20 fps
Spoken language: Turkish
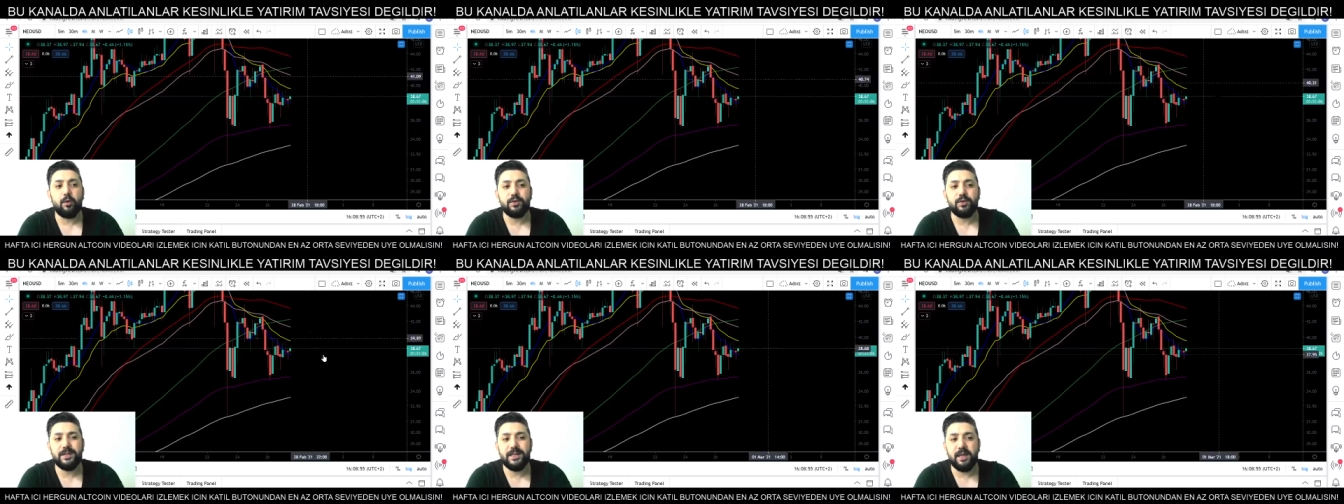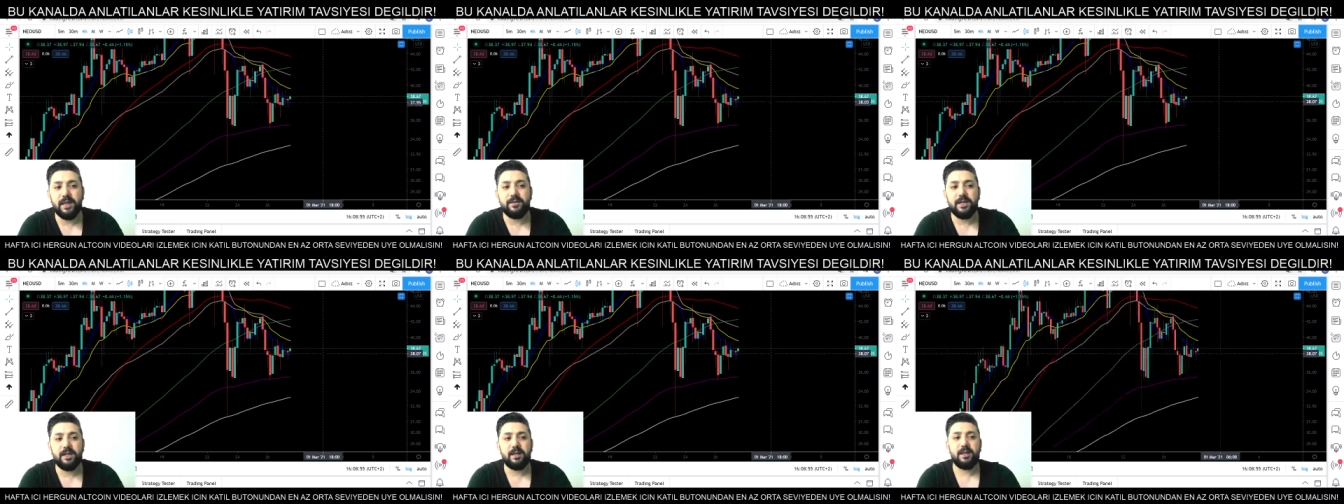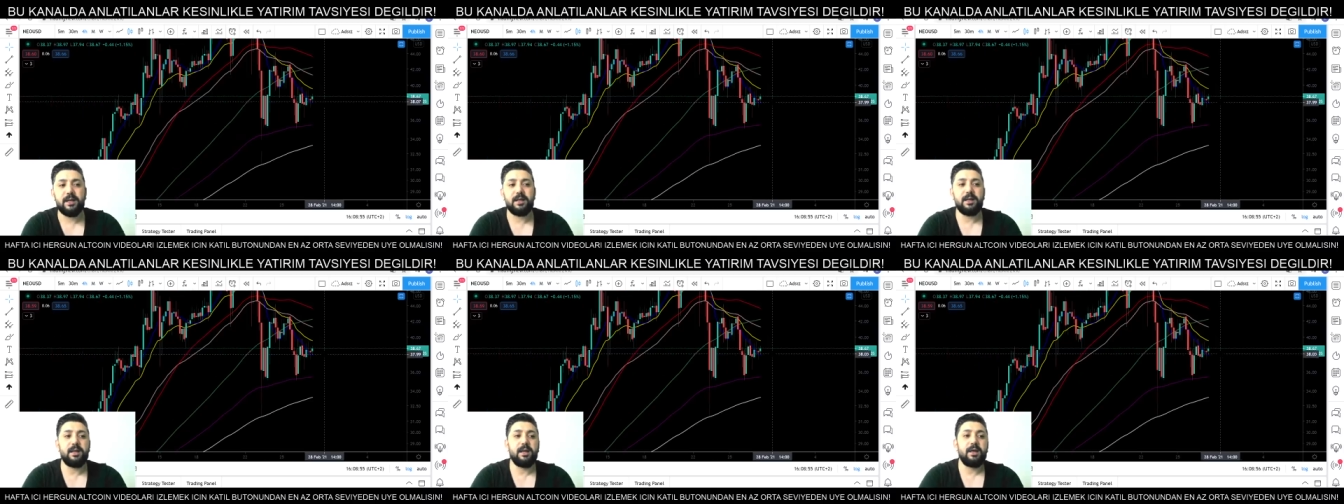
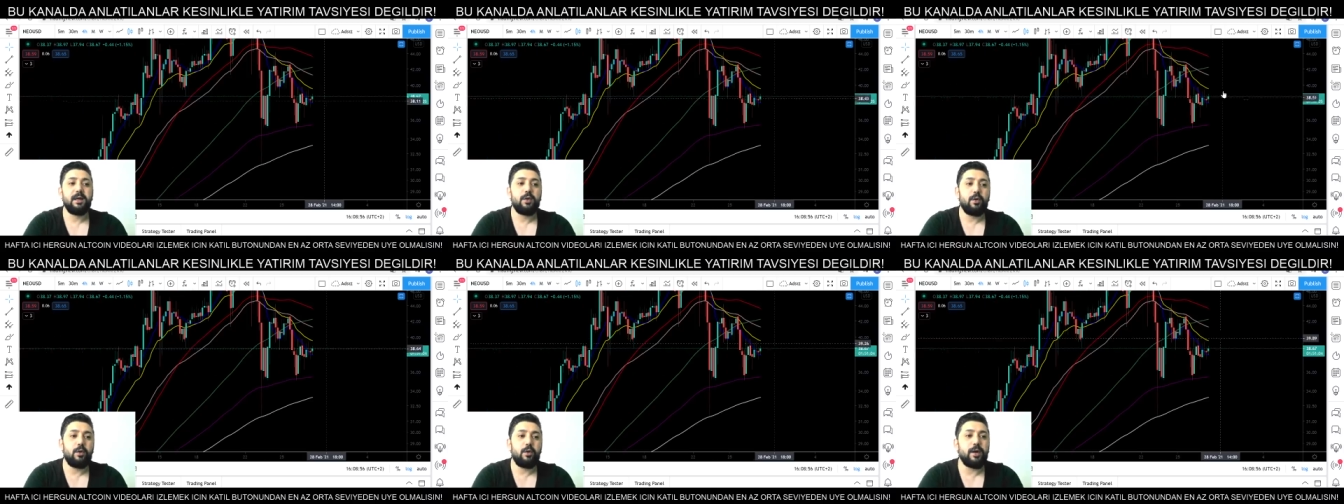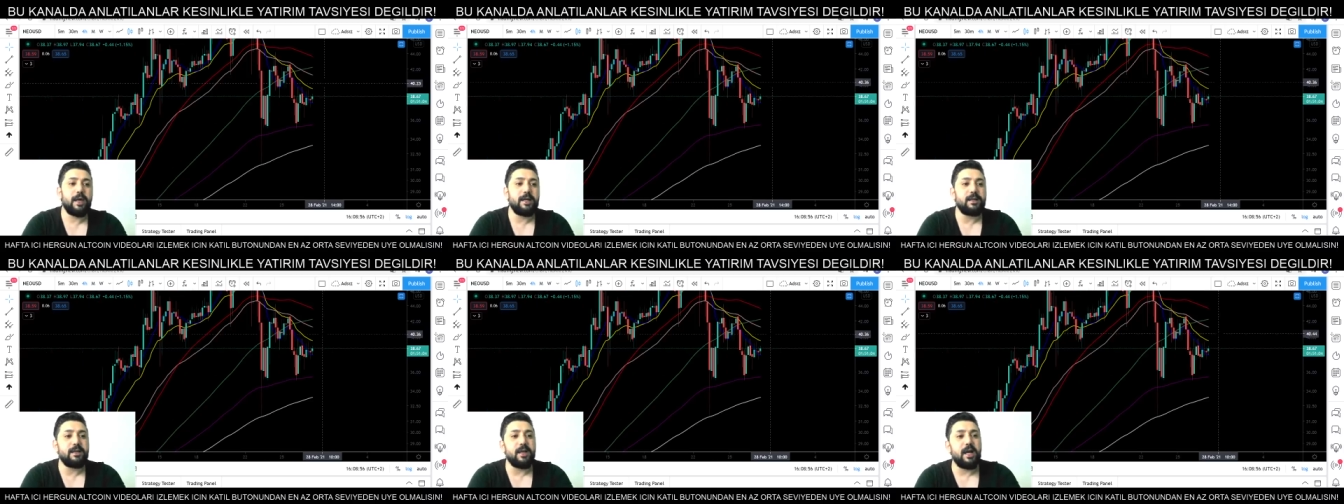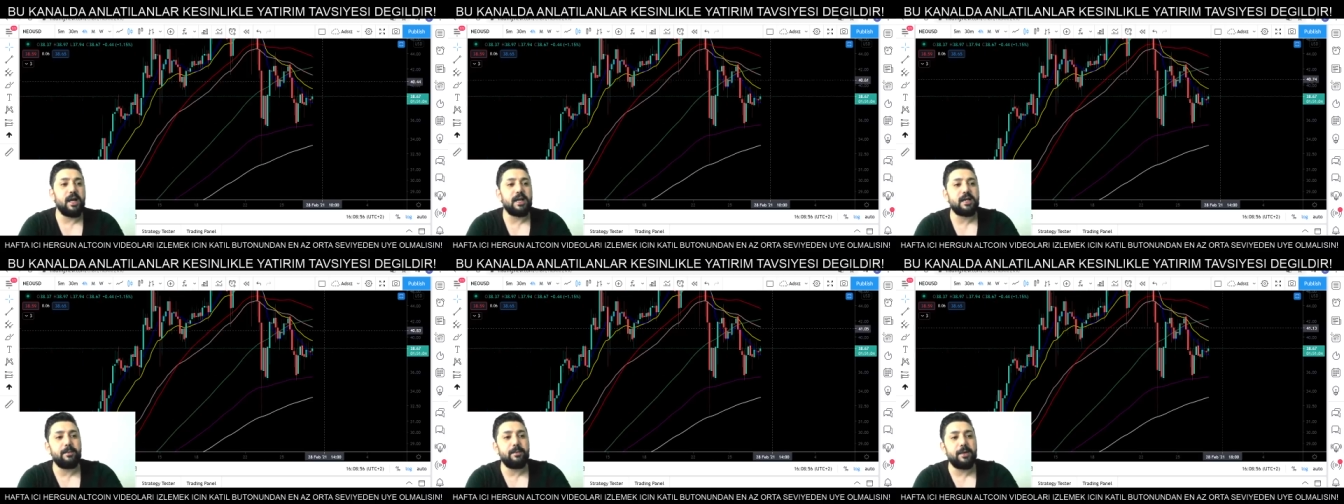seviyeleri. Orayı
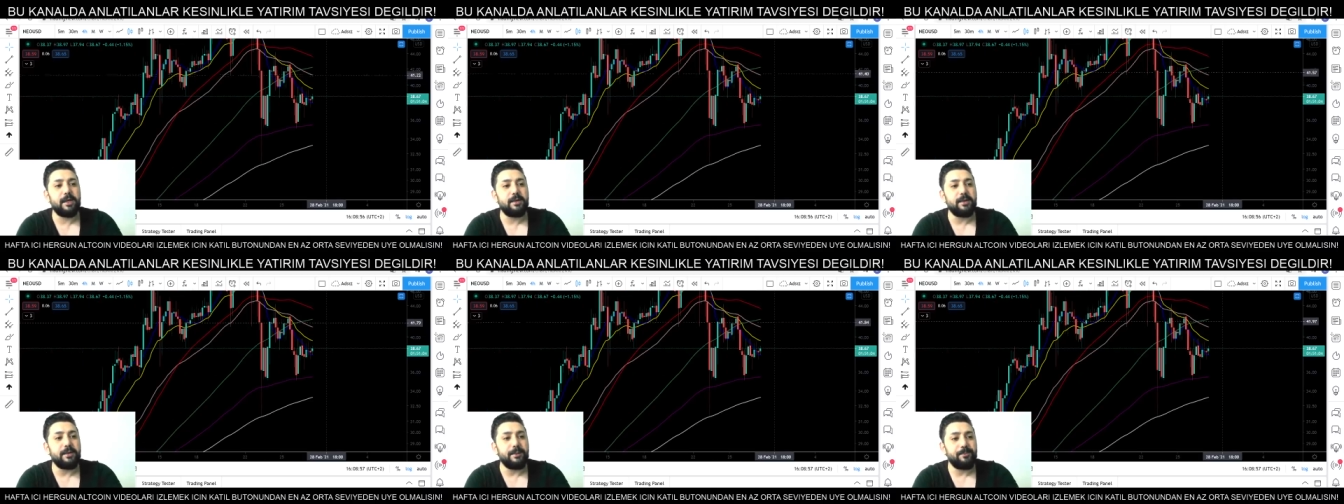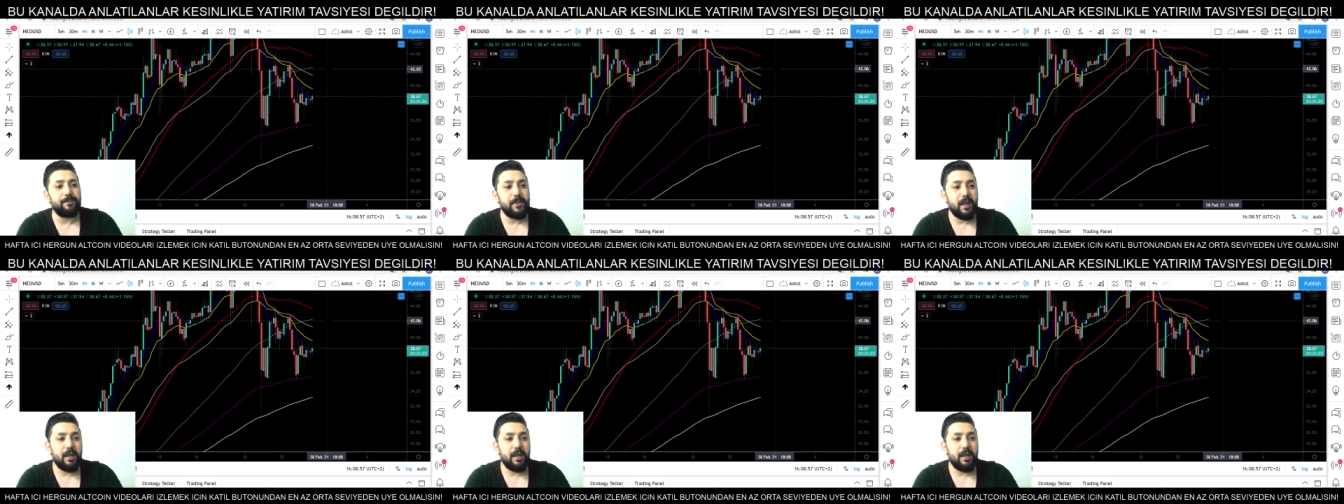takip edin.